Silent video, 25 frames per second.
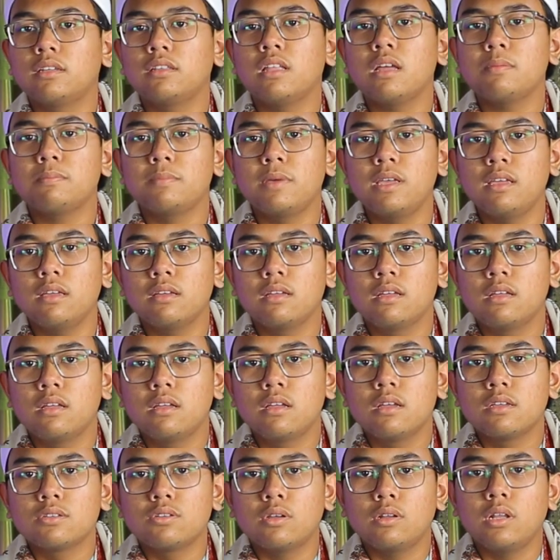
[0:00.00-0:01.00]
tetapi,
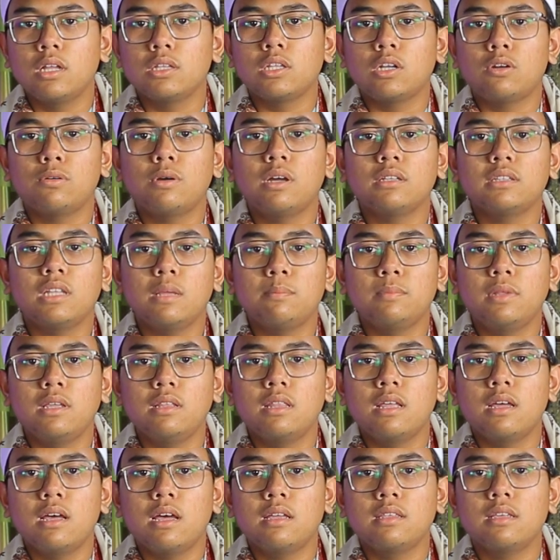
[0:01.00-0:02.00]
sholat rawatib
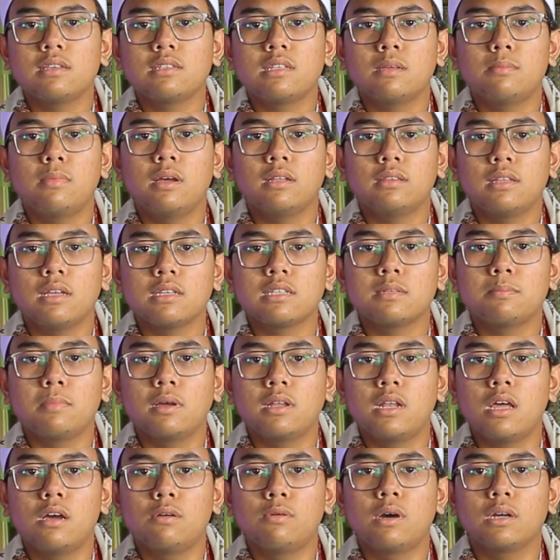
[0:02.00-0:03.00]
tidak hanya sebatas
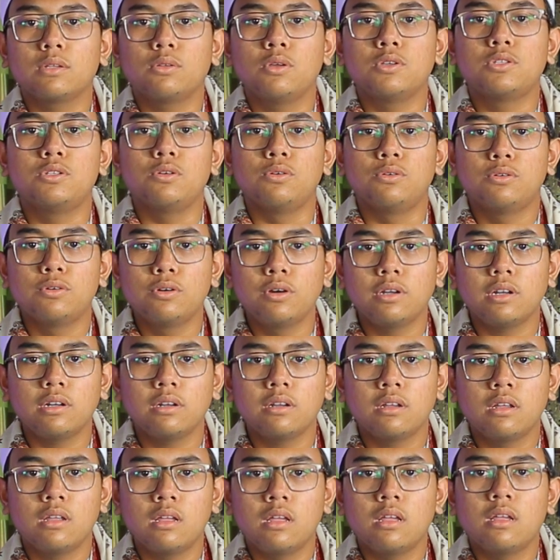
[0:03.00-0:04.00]
pada waktu zuhur,
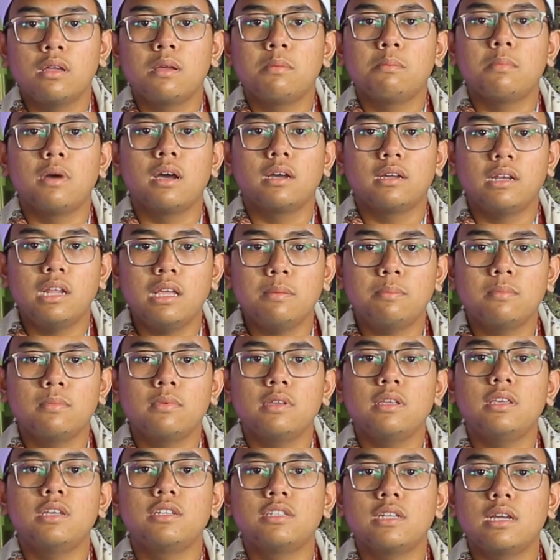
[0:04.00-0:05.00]
maghrib,
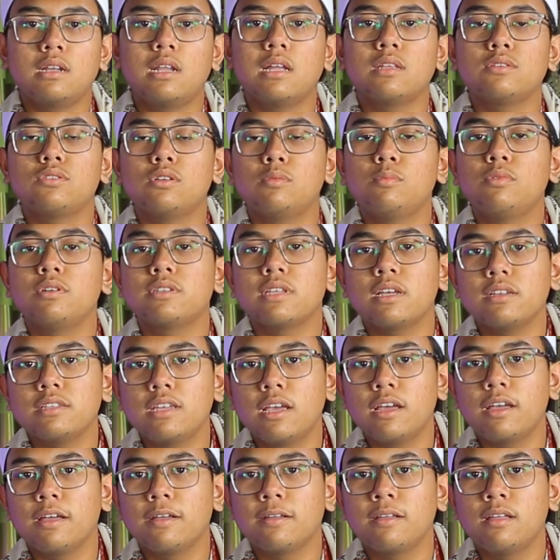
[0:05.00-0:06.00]
isya dan subuh
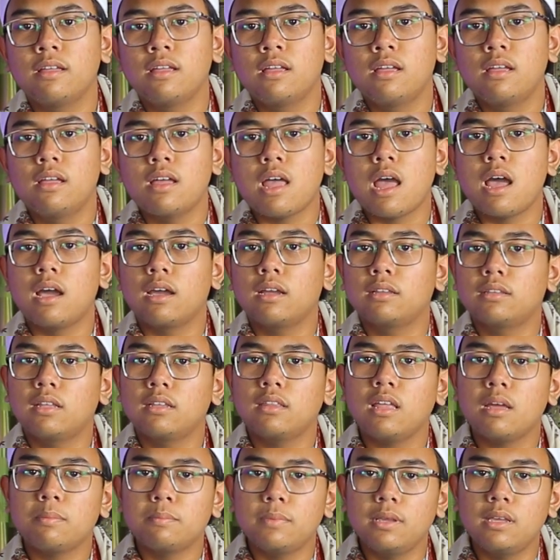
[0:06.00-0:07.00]
saja. Akan
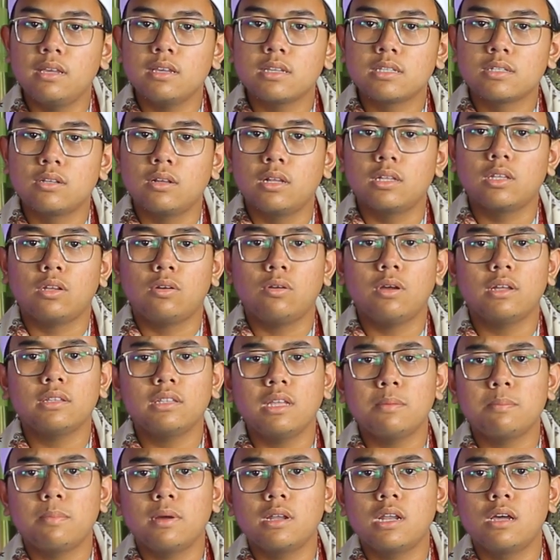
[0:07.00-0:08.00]
tetapi, sholat
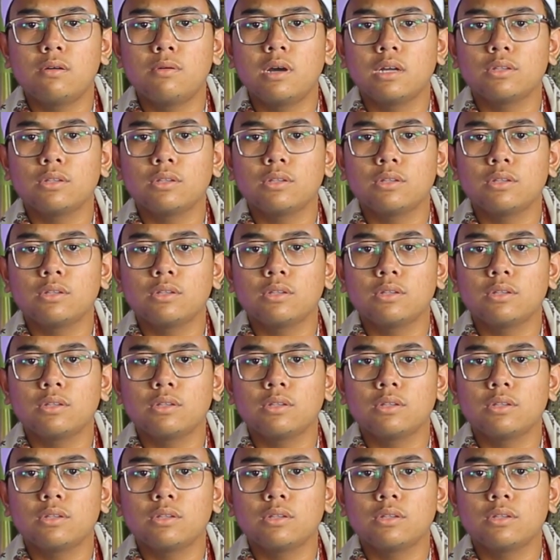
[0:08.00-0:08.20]
rawatib pada